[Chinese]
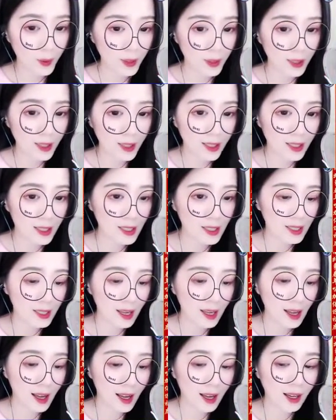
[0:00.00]
只为
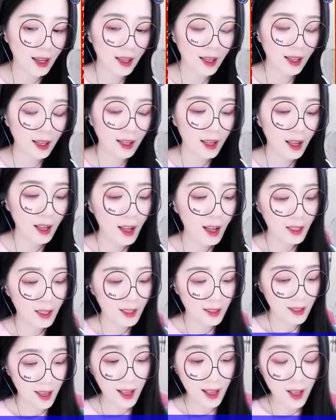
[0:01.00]
了能够
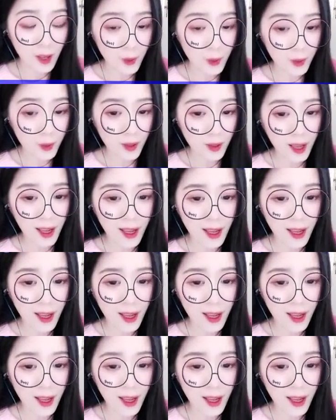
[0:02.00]
见到她。